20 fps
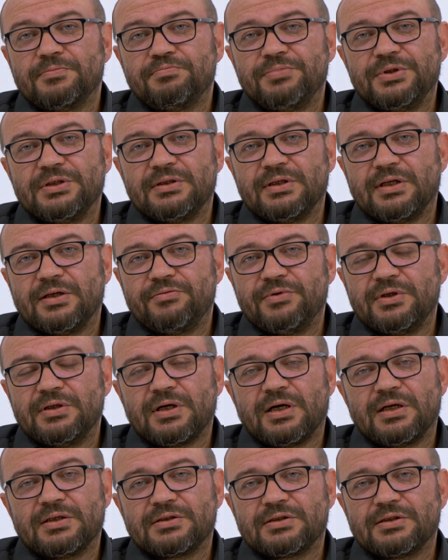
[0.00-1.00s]
bir nevi
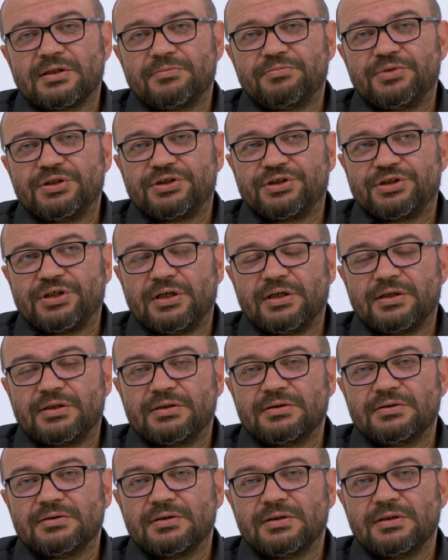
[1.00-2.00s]
aslında bir
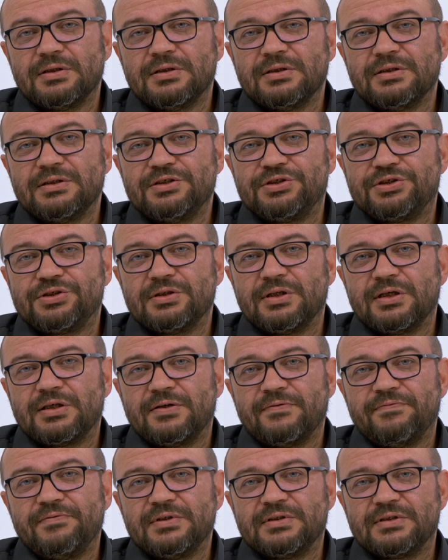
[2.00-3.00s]
şehrin e,
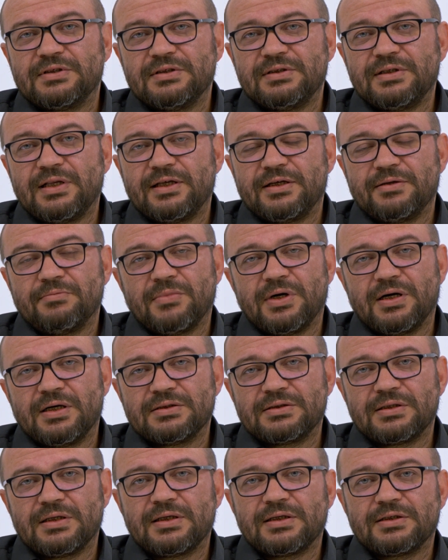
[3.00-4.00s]
içindeki vitrinleri,
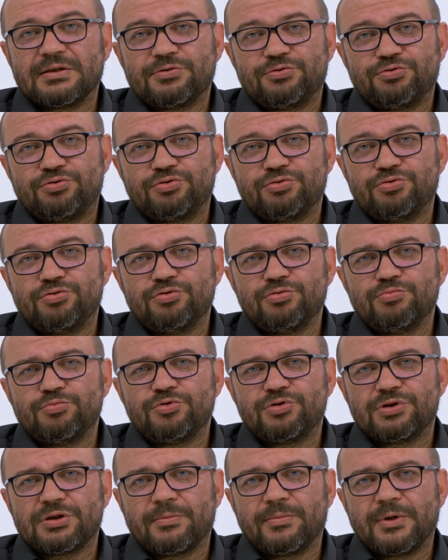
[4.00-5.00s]
mağazaları
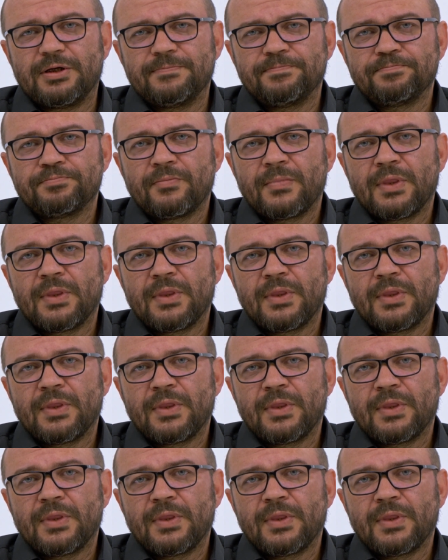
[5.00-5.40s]
düşündüğümüz zaman